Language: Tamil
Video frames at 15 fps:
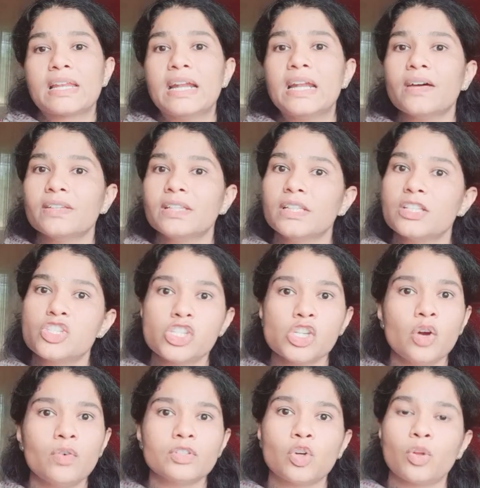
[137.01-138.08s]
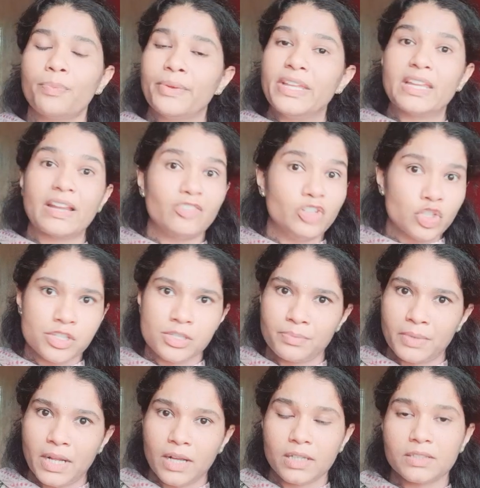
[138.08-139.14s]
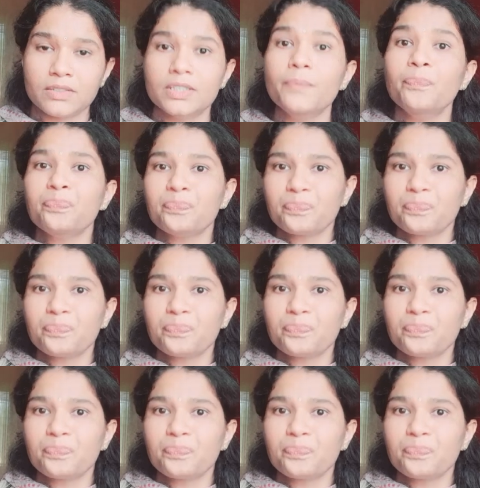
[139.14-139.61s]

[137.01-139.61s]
ரெண்டாவது இந்த ஜியோ வந்து ஒரு பெரிய ரெவல்யூஷன் பண்ணாங்க அதாவது